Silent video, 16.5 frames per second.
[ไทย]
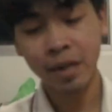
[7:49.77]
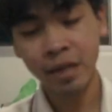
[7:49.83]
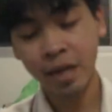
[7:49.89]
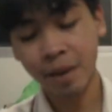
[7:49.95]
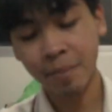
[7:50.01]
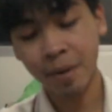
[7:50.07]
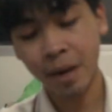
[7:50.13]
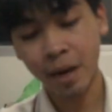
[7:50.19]
น
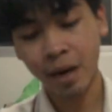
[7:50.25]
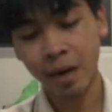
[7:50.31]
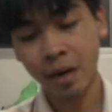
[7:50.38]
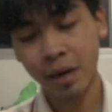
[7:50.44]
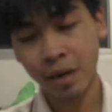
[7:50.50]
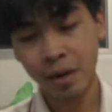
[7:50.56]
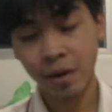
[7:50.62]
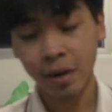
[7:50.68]
CF
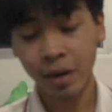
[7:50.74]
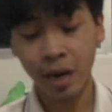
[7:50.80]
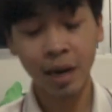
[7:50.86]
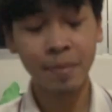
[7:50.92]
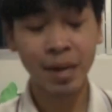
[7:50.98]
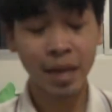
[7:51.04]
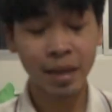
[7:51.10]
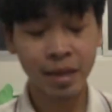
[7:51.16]
เอ้ย
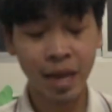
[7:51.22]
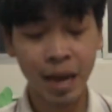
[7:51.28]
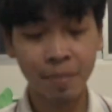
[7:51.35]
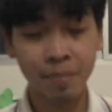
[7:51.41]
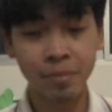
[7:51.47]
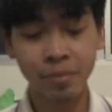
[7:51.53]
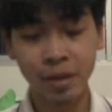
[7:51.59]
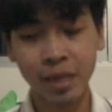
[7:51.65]
ไม่ใช่ CF
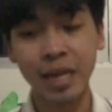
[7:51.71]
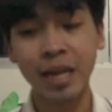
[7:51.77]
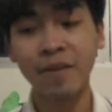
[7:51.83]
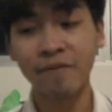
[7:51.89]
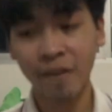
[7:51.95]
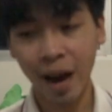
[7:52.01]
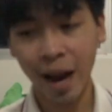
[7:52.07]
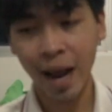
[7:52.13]
C
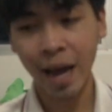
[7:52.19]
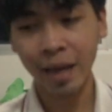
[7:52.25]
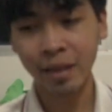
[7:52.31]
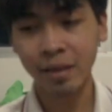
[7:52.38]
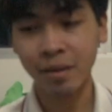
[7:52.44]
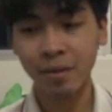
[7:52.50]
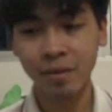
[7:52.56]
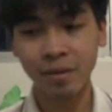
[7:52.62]
Flash
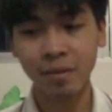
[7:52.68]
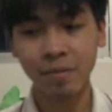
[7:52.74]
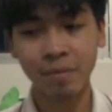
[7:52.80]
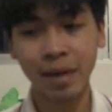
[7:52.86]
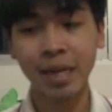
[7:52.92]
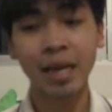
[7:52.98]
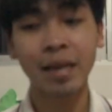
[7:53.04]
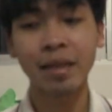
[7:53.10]

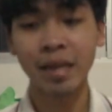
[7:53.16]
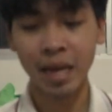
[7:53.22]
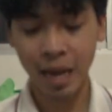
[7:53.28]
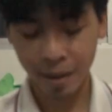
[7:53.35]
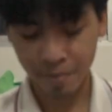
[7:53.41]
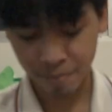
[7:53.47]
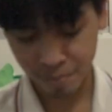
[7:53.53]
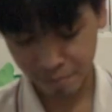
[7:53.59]
ไม่ใช่
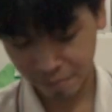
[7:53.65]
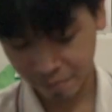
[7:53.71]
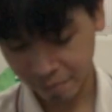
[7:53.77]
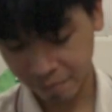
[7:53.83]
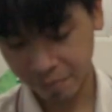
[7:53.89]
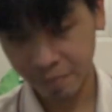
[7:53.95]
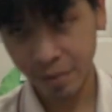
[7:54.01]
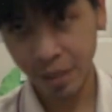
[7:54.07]
CF
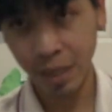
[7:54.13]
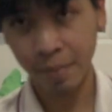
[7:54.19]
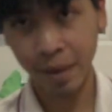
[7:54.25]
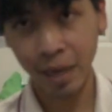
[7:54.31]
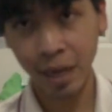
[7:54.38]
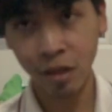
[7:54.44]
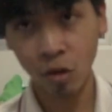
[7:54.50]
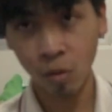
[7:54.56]
ถึงมั
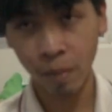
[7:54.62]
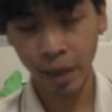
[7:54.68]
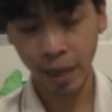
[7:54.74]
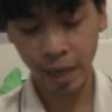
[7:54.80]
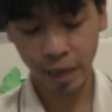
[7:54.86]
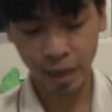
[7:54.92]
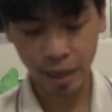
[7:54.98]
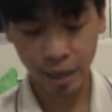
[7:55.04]
นจะทรงเหมือน
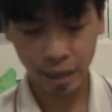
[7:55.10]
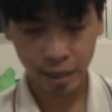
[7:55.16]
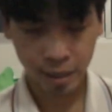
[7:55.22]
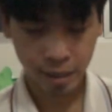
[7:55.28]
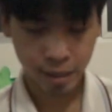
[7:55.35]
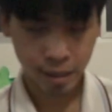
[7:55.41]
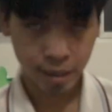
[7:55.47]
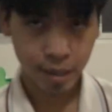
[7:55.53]
กันเถอะ
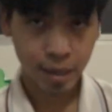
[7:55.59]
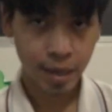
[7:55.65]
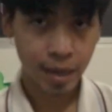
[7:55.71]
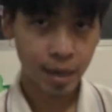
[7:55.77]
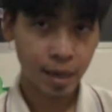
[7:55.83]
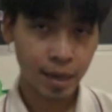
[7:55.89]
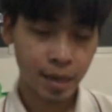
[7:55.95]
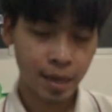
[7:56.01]

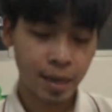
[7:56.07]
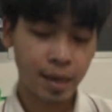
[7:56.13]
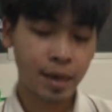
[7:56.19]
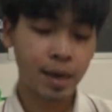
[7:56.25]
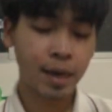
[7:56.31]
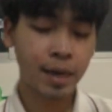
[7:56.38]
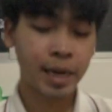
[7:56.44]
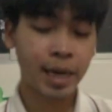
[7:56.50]

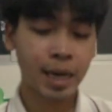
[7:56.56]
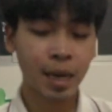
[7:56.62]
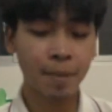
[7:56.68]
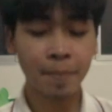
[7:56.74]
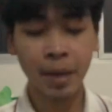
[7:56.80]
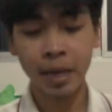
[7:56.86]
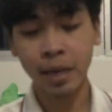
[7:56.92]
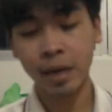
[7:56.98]
อันนี้ก็จะ
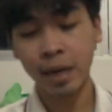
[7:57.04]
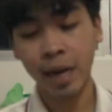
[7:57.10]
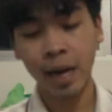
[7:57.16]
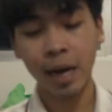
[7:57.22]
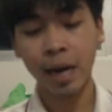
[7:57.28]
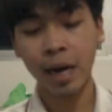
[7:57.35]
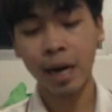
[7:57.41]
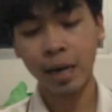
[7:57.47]
เป็น
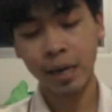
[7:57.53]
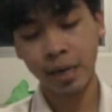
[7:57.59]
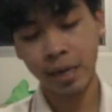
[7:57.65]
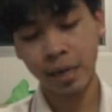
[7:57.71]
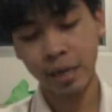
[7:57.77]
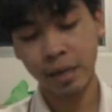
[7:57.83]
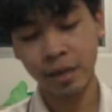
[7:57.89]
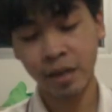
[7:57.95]
อ่า
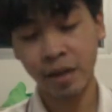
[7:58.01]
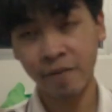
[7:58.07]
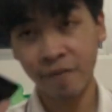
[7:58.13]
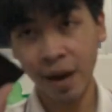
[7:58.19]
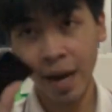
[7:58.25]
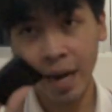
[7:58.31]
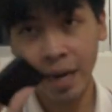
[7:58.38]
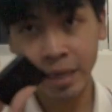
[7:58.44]
C
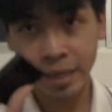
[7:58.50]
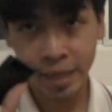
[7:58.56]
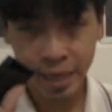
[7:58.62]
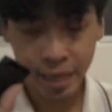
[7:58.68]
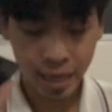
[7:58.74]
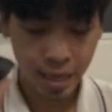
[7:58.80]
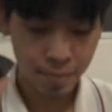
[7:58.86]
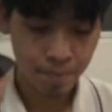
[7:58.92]
Flash
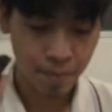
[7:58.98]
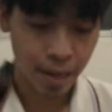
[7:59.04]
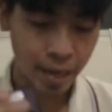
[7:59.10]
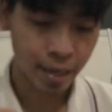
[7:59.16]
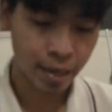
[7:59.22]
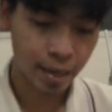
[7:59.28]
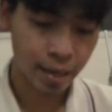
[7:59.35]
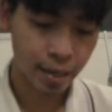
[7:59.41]
ที่เป็น
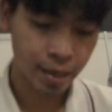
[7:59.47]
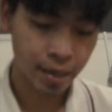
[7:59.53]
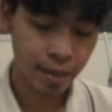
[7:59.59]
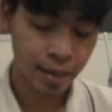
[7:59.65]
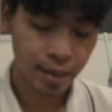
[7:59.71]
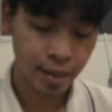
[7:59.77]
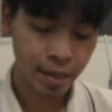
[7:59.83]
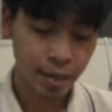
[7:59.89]

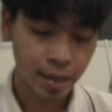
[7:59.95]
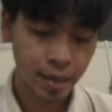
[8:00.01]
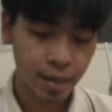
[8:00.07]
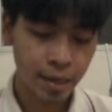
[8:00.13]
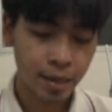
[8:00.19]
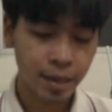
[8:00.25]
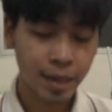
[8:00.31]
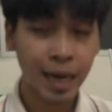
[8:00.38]

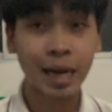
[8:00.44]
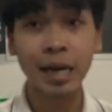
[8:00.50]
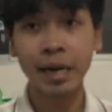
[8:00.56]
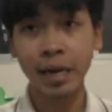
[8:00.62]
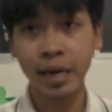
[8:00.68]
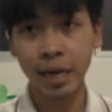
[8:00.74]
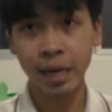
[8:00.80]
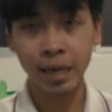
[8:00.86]
การลี
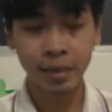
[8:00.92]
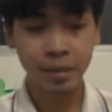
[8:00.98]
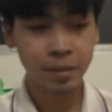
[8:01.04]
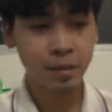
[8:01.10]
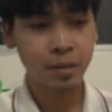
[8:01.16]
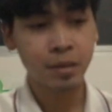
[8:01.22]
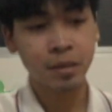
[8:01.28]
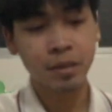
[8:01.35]
เดอร์
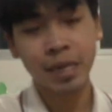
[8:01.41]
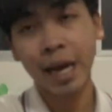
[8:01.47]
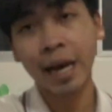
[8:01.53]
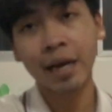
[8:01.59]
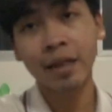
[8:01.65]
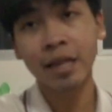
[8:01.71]
ใช้กับ